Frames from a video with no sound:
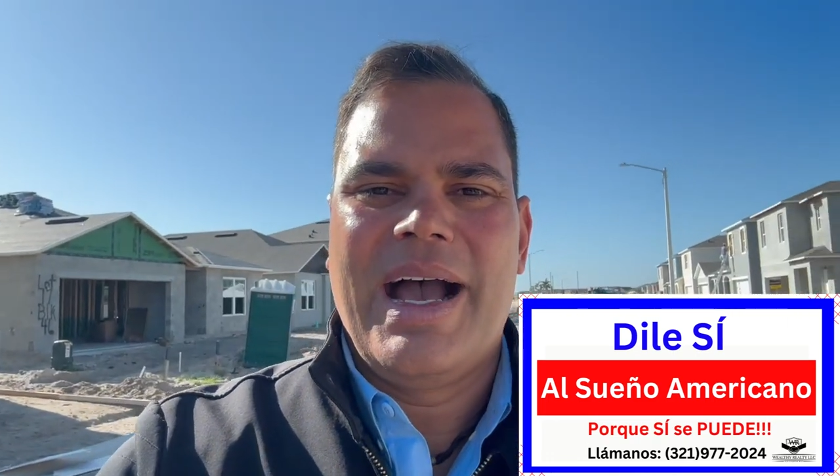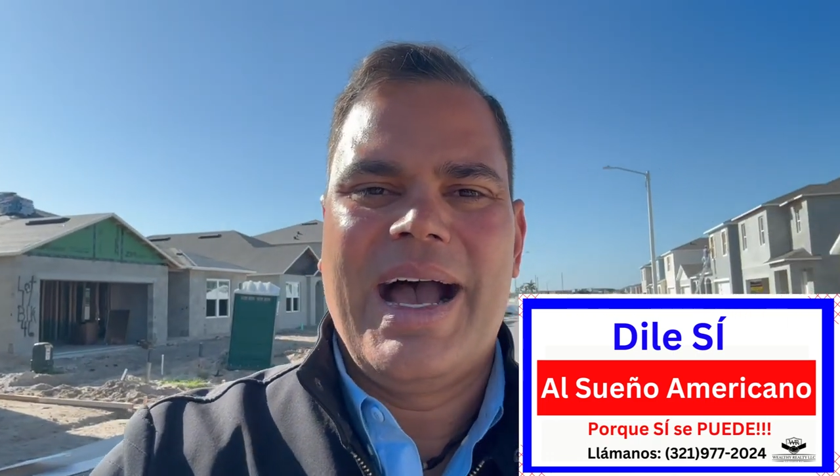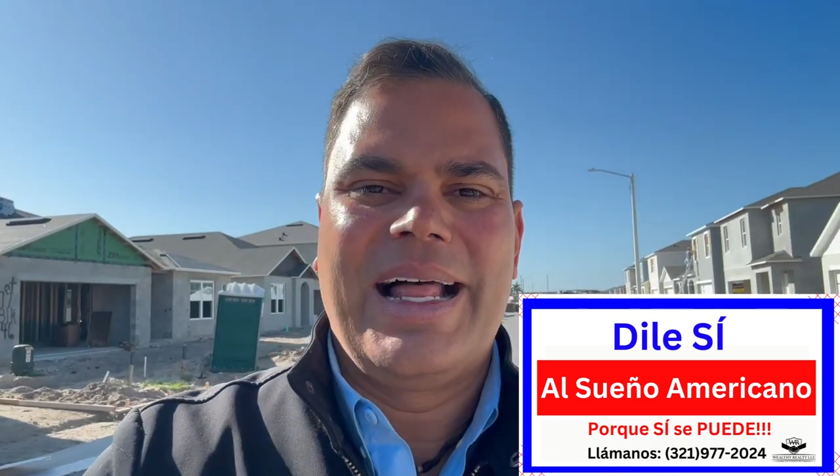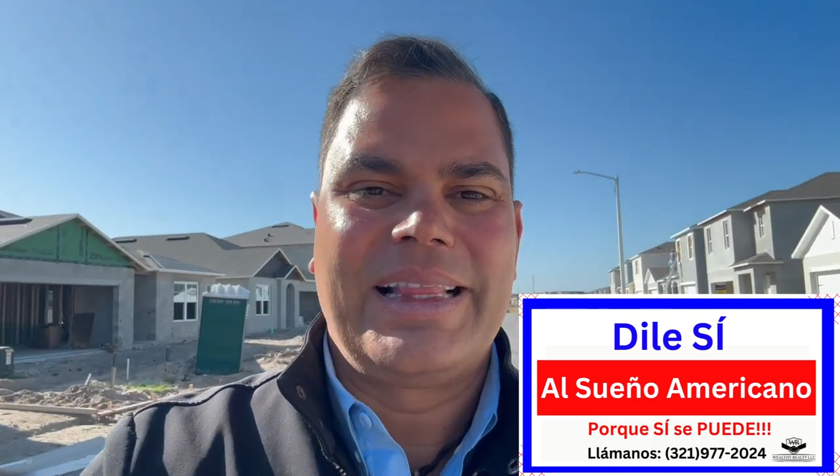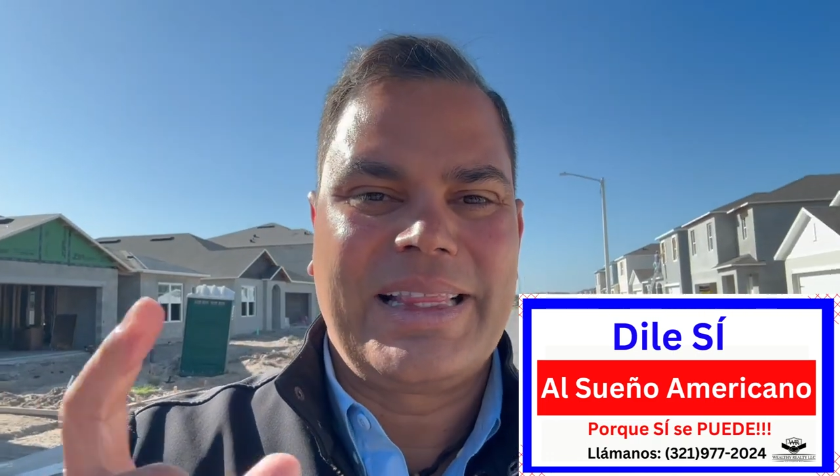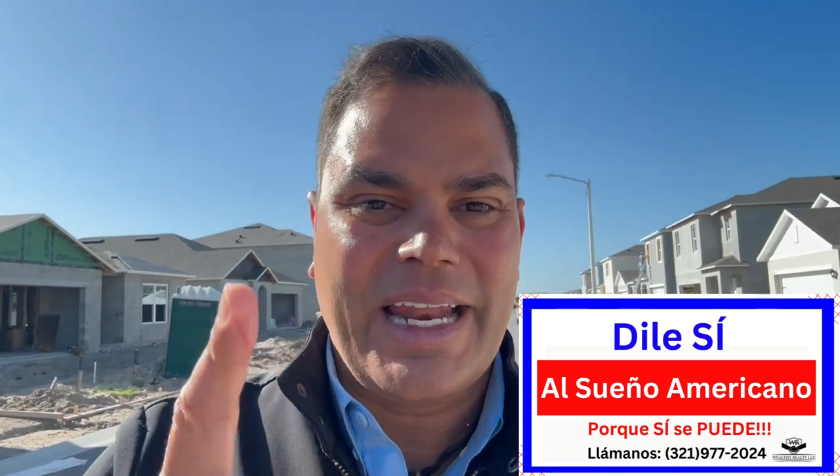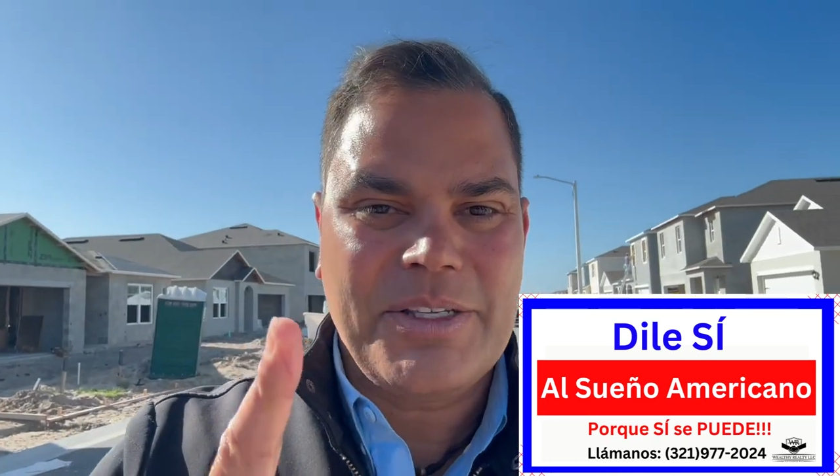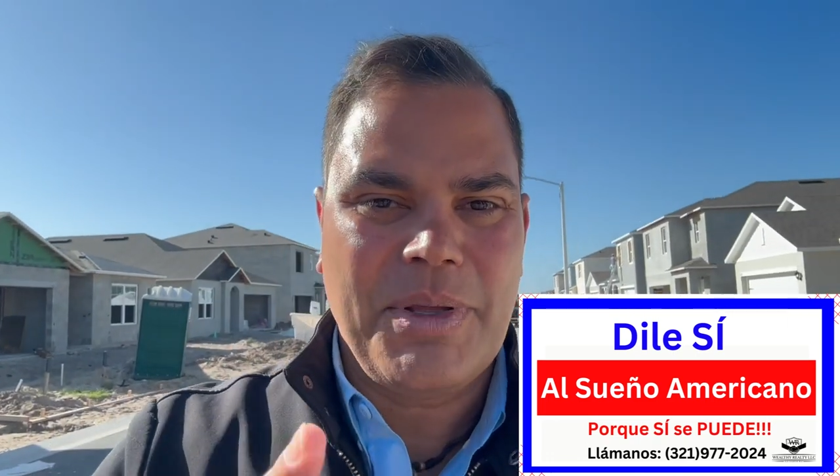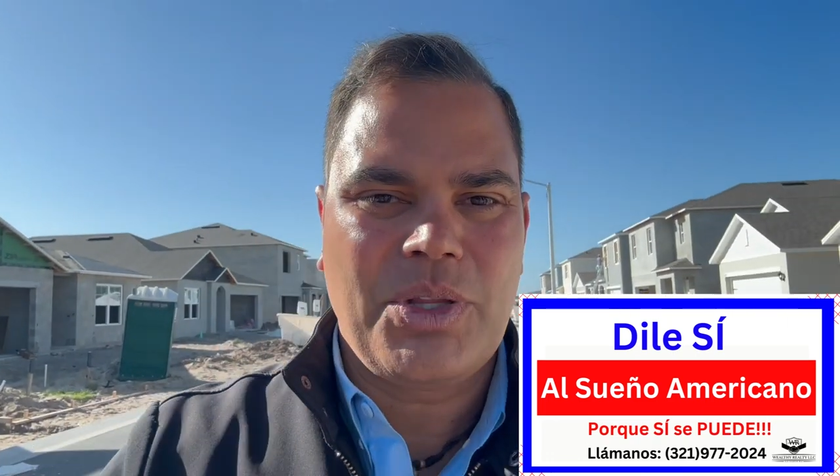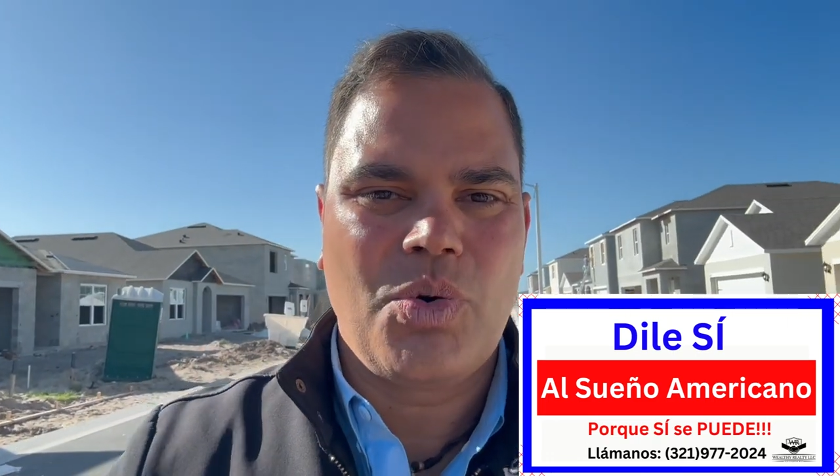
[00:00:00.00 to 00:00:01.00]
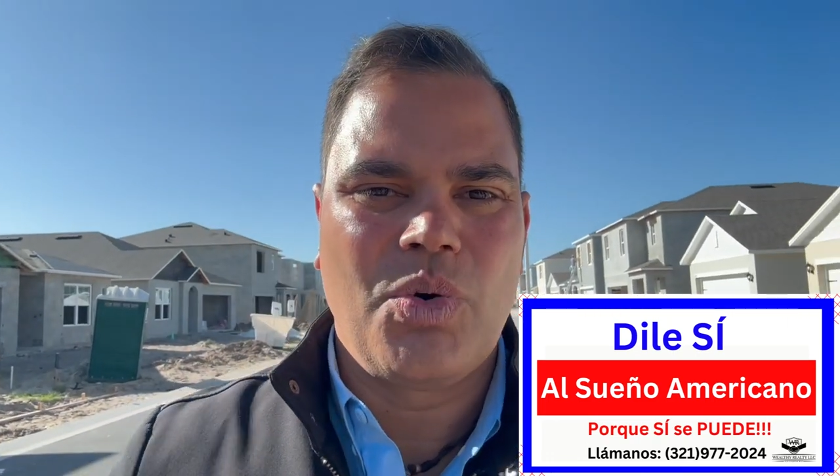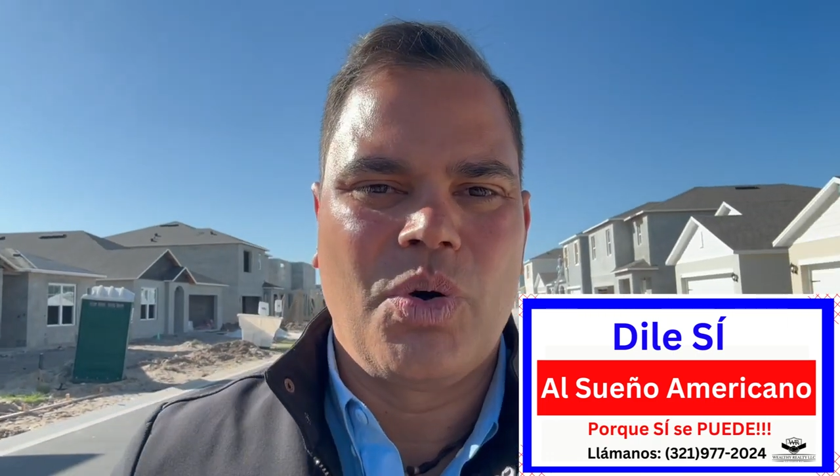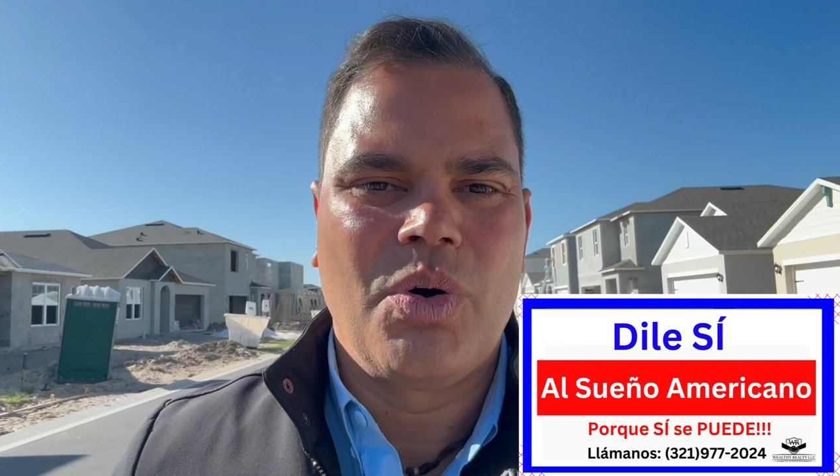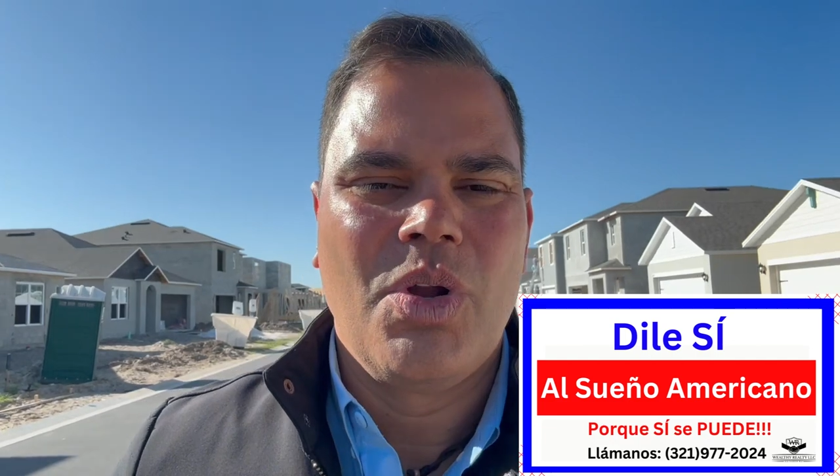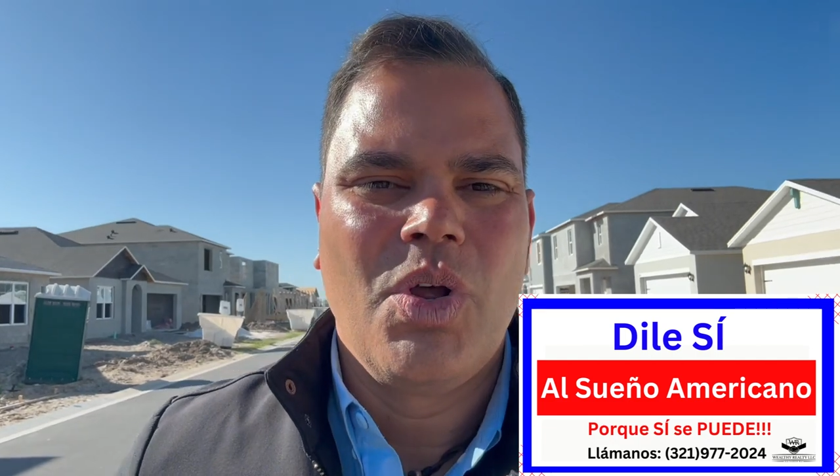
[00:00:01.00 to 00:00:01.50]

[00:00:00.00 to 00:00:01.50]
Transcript: al 321